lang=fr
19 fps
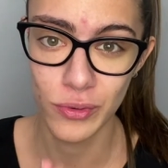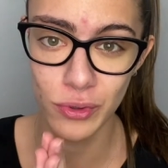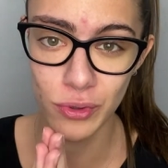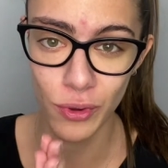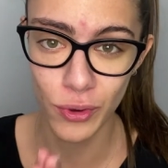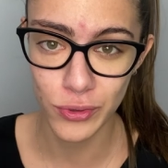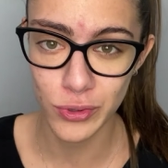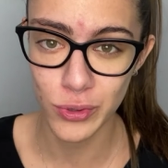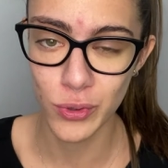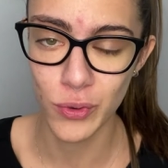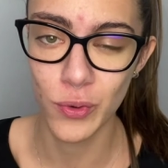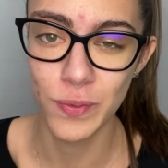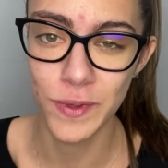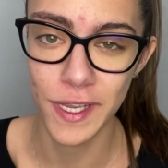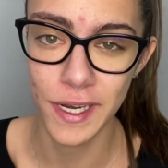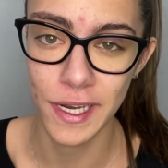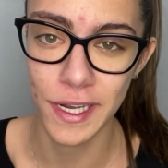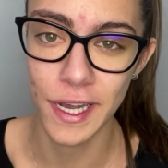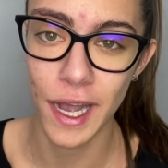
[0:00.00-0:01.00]
Dans ce groupe
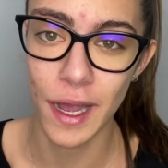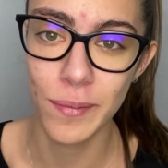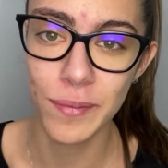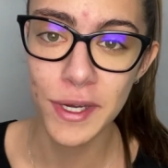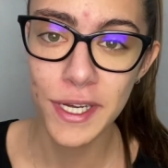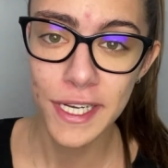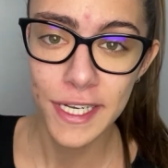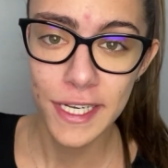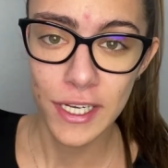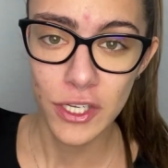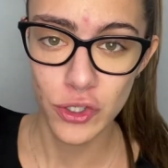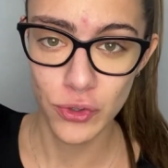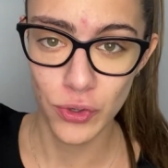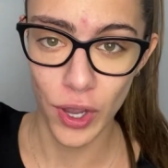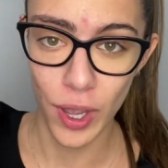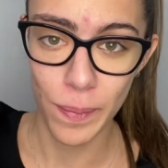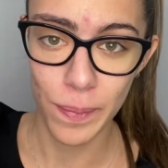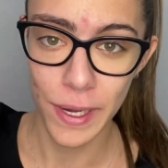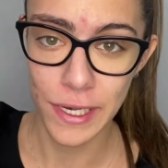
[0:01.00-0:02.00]
Telegram, je te
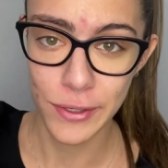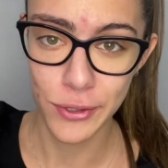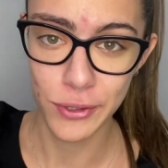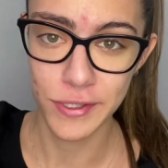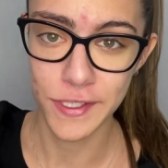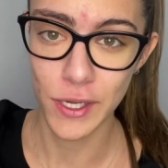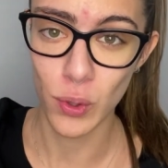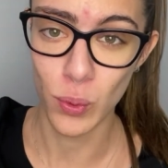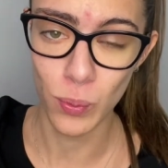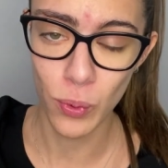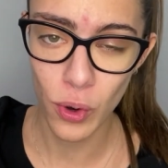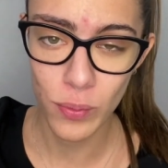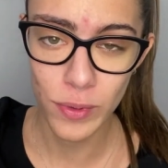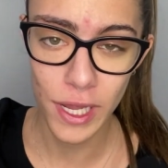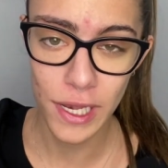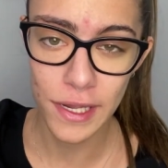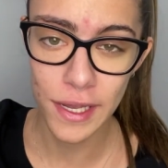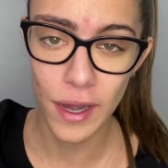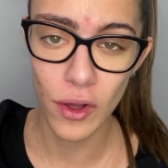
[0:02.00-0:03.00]
rappelle que c'est le
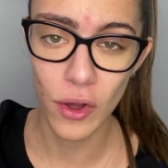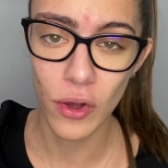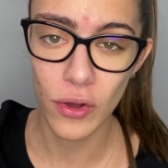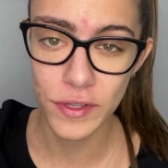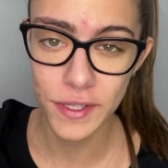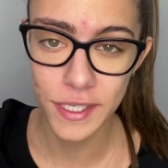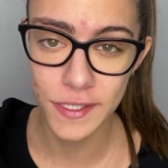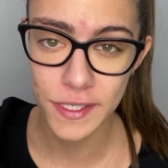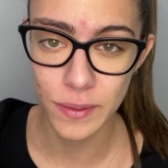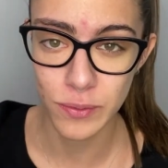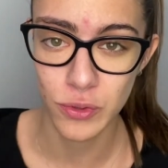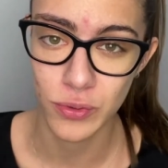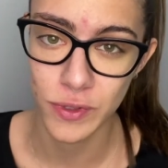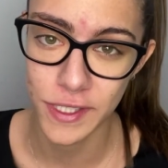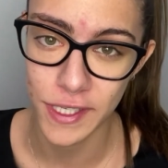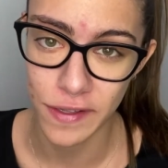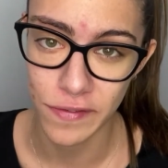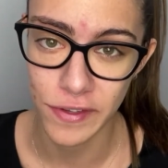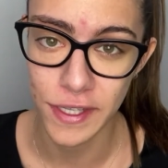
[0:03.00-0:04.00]
premier lien en description de
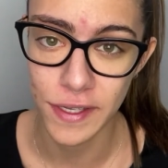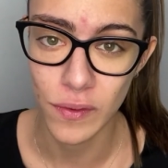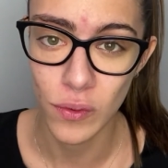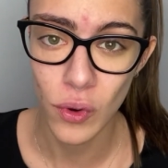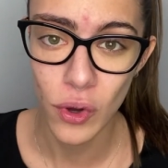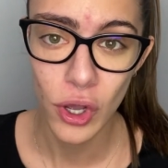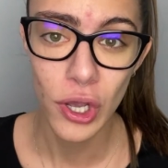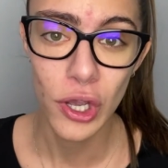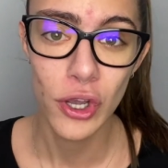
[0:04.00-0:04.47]
cette vidéo,